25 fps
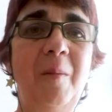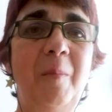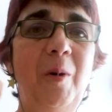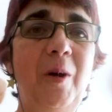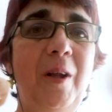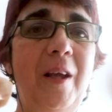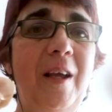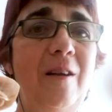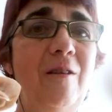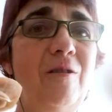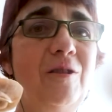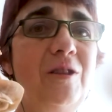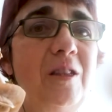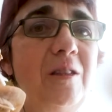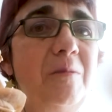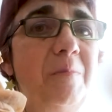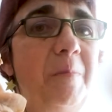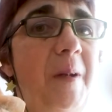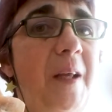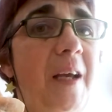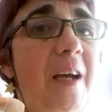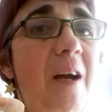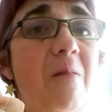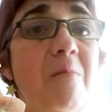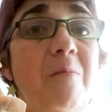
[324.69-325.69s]
porque nos
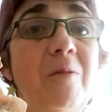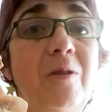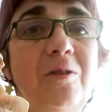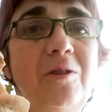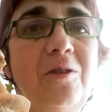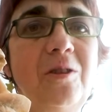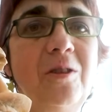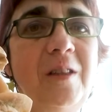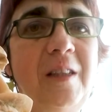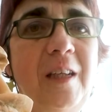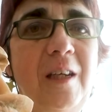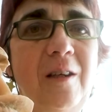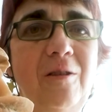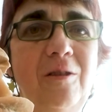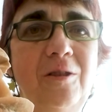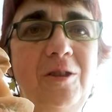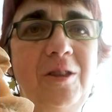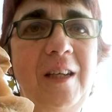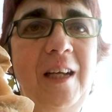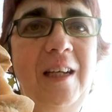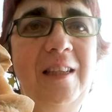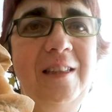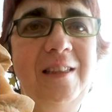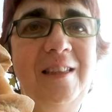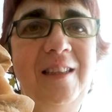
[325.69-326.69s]
explica un montón de
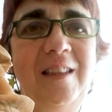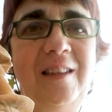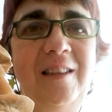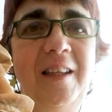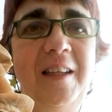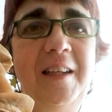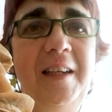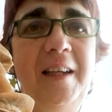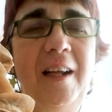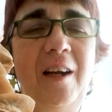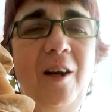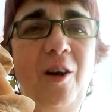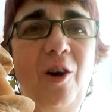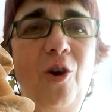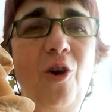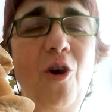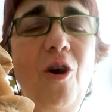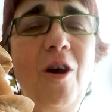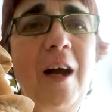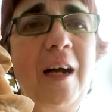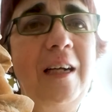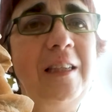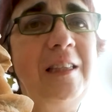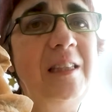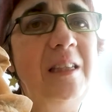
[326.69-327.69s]
cosas y tiene
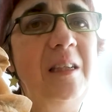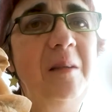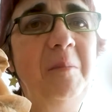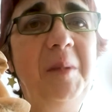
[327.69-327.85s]
rocas